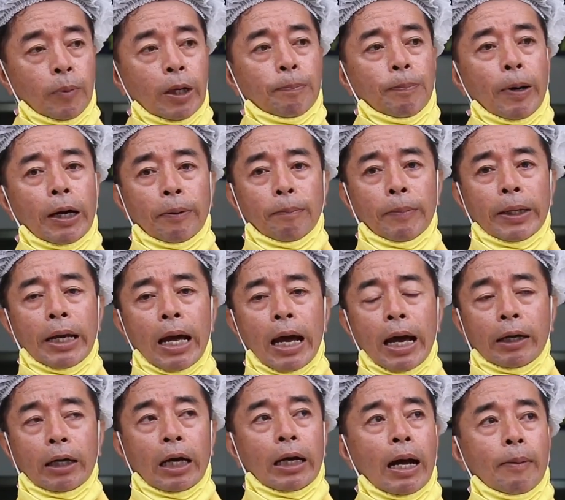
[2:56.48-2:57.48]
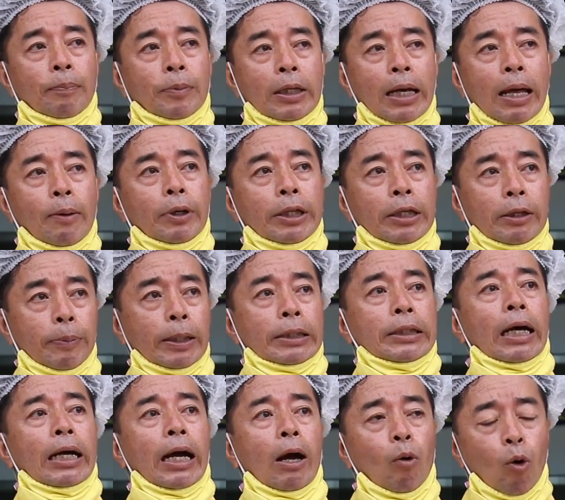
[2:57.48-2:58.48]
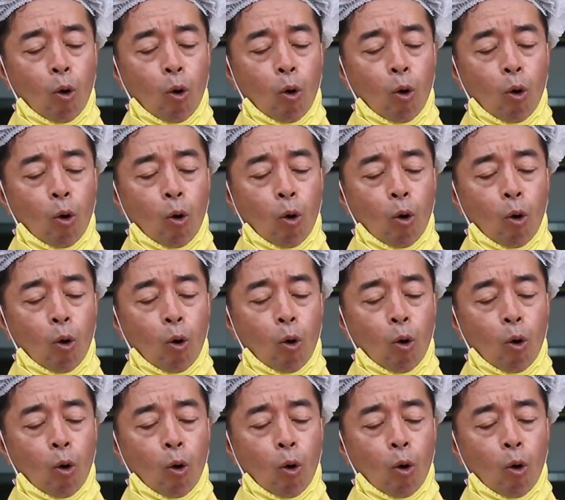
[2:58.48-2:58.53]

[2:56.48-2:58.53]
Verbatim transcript: เพิ่งเปิดไม่นานก็ครับที่ราชบุรีเป็นสาขา